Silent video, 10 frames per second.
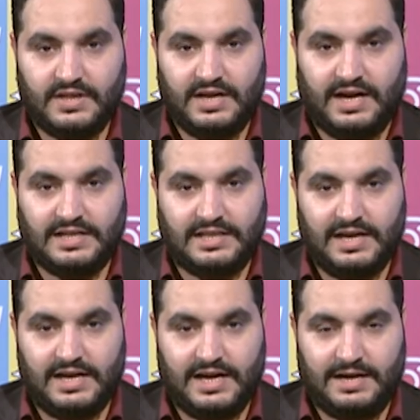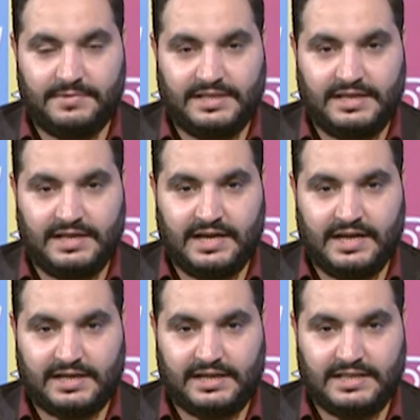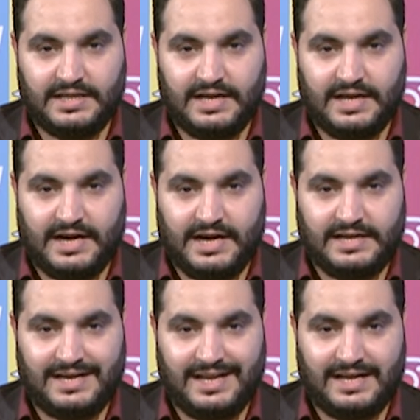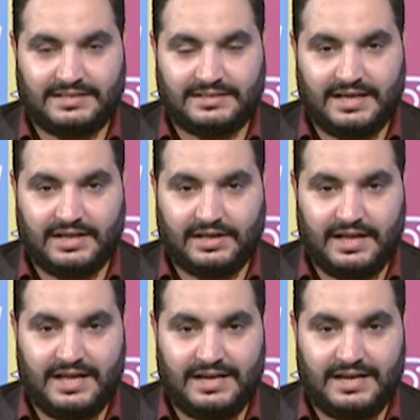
عادل الأحمدي غرد عن الأخطار